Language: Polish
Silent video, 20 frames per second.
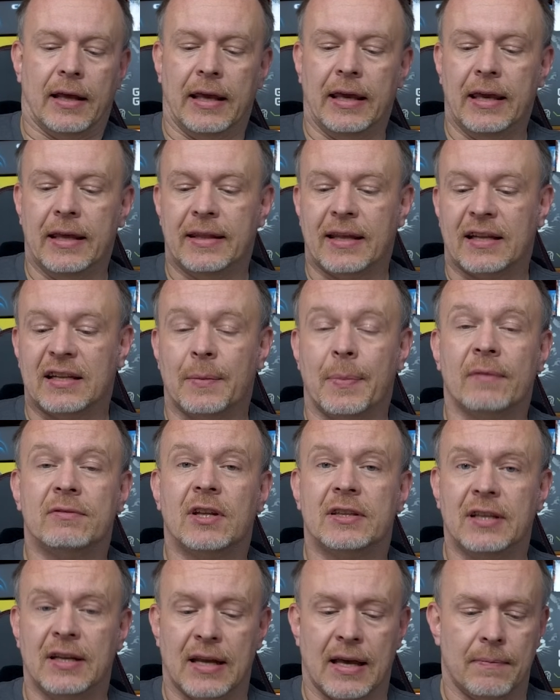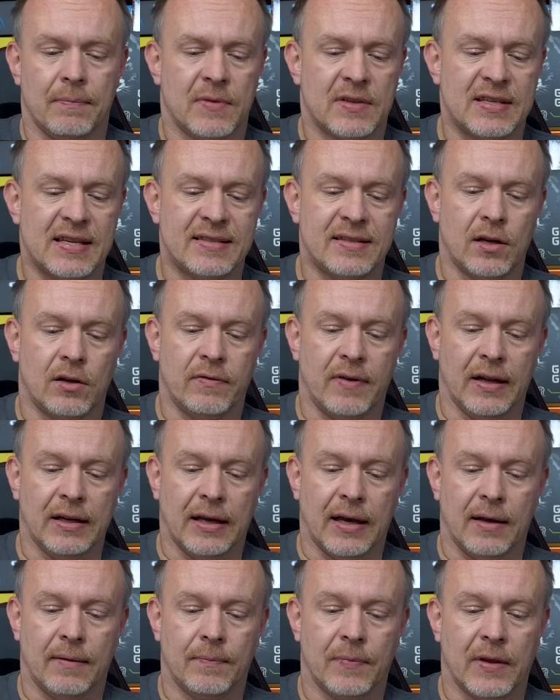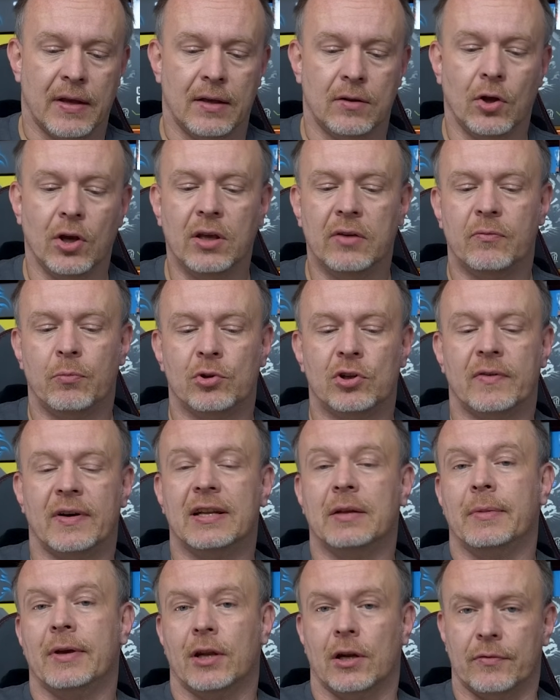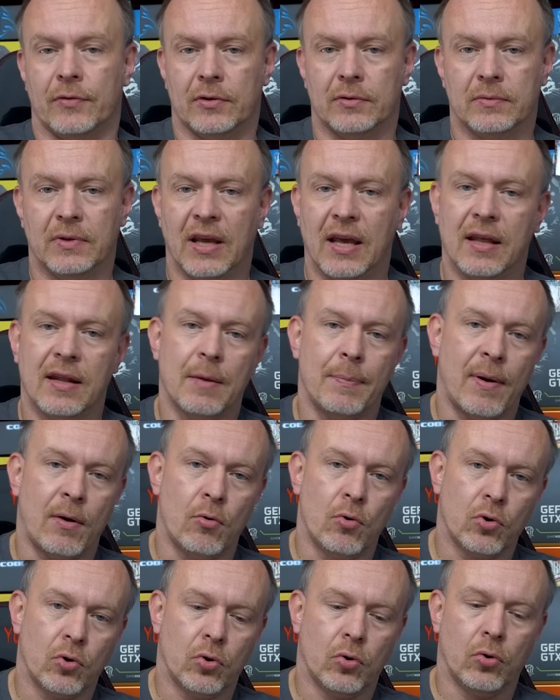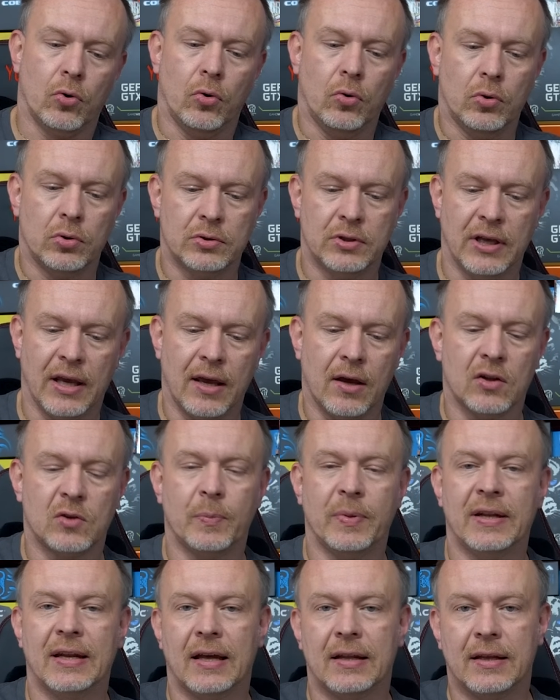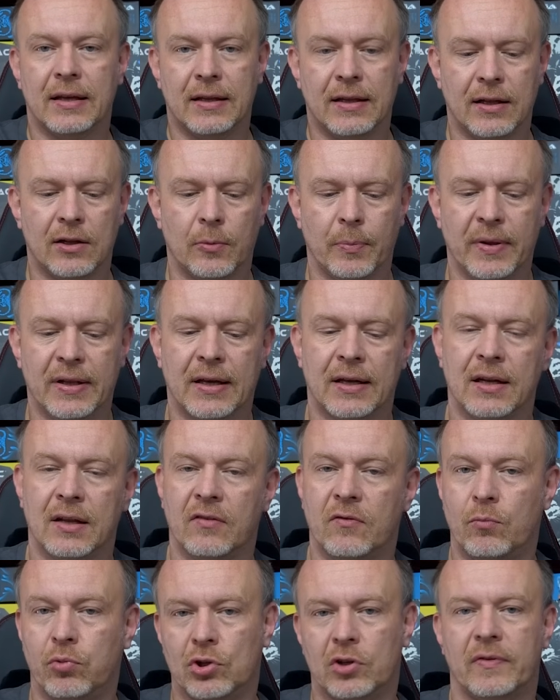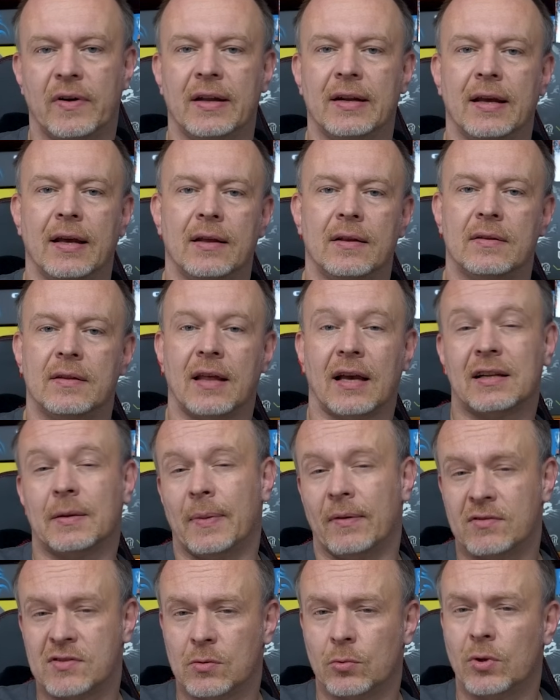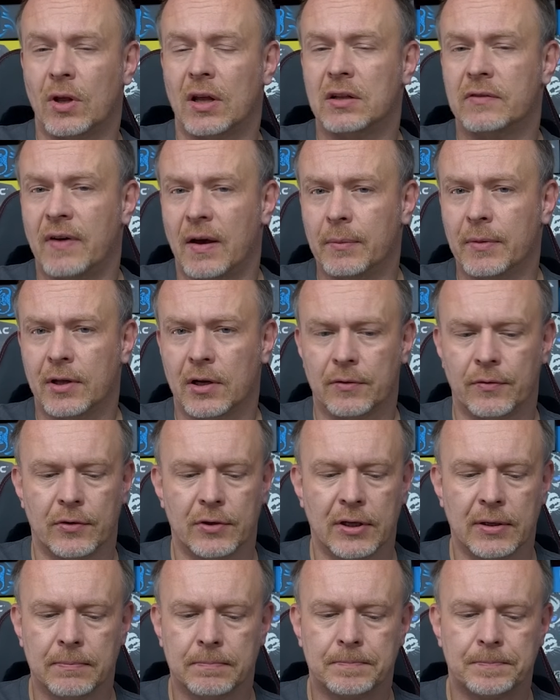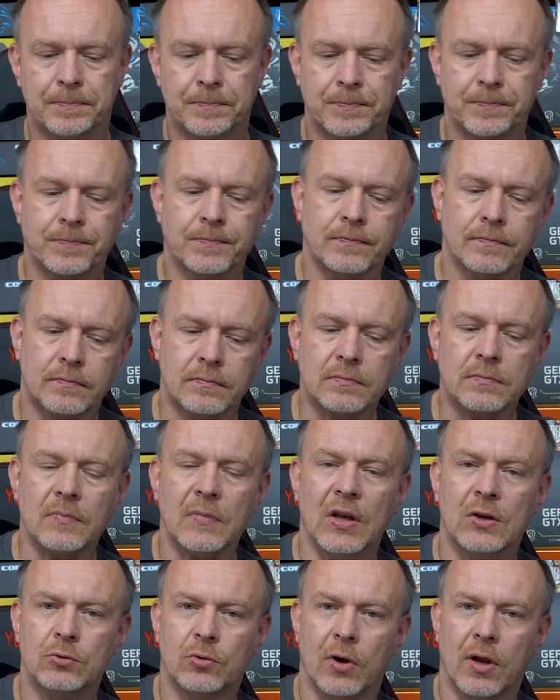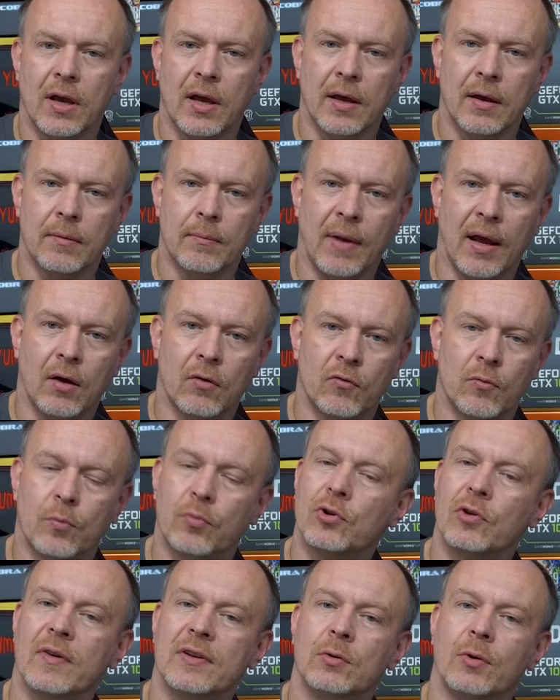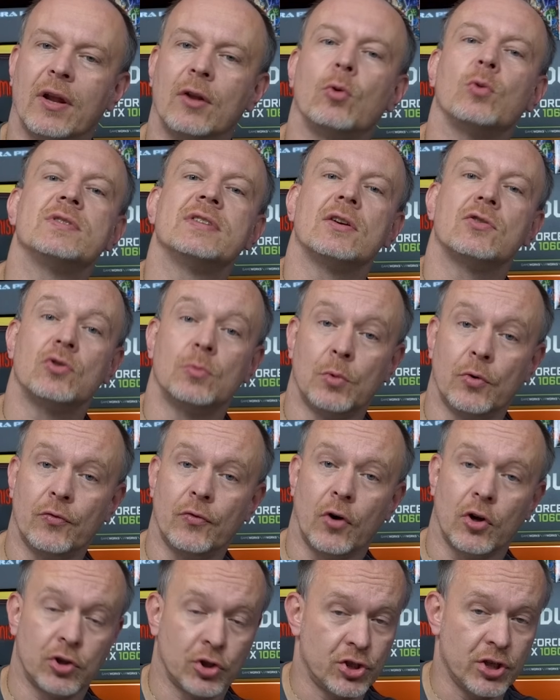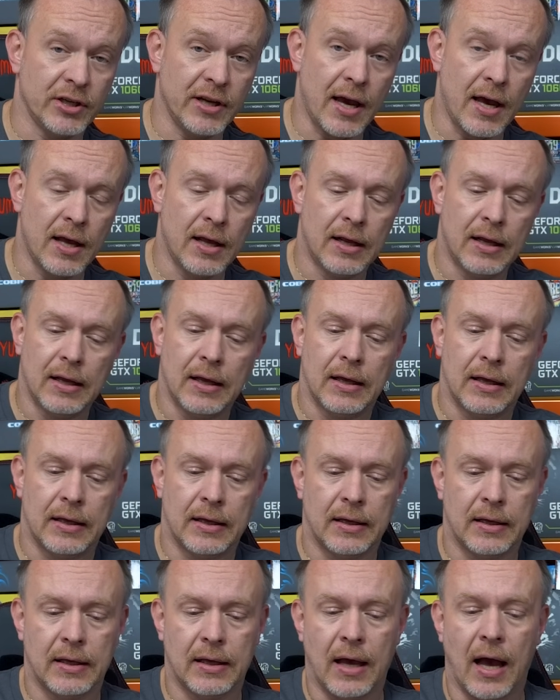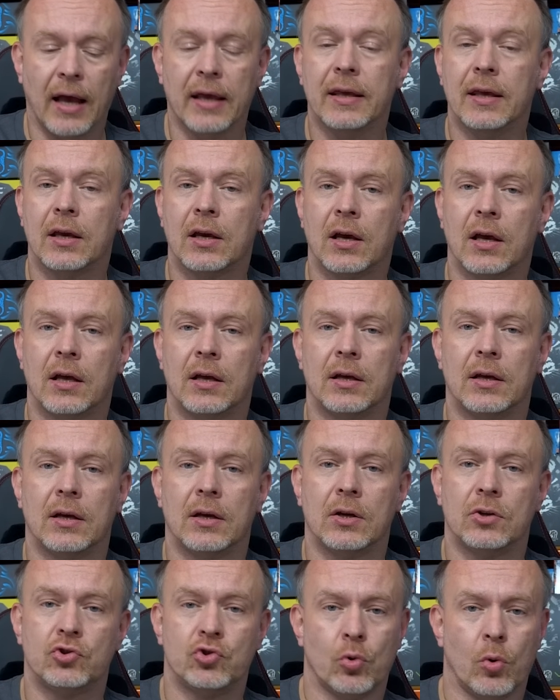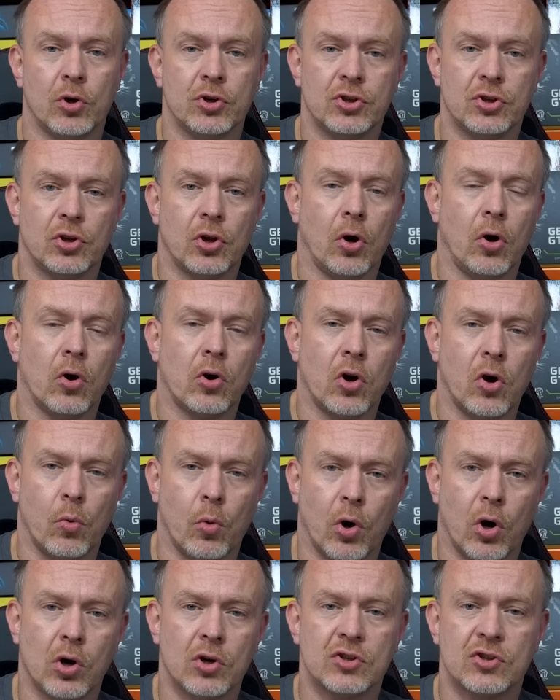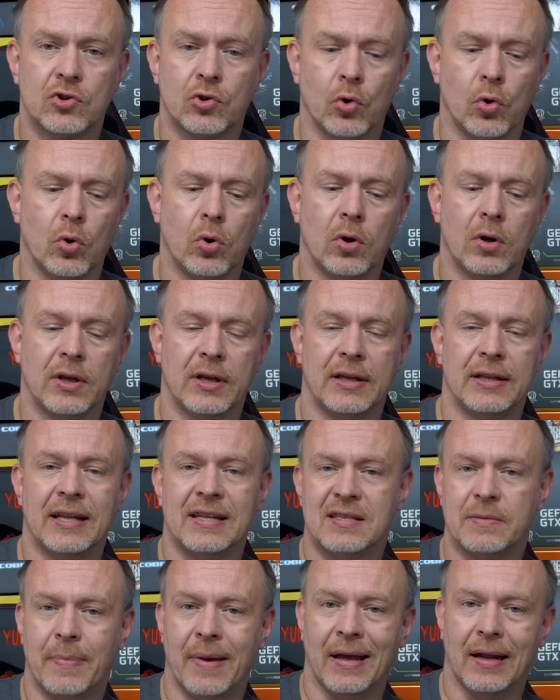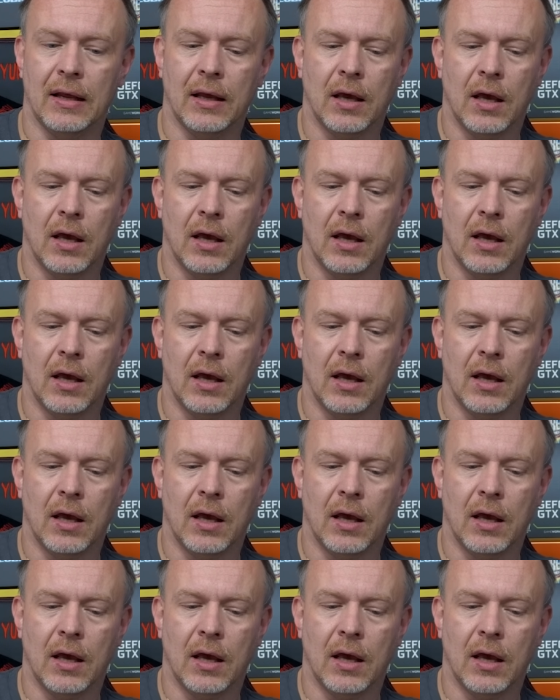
I tak naprawdę tyle ze sterowania. No i wbudowany mikrofon. Nie na pałąku, nie odpinany, nie dopinany, wbudowany. Tak naprawdę są tutaj dwa mikrofony które mają wbudowaną redukcję szumów otoczenia, e, a ich e, czułość to około 100 e, dB,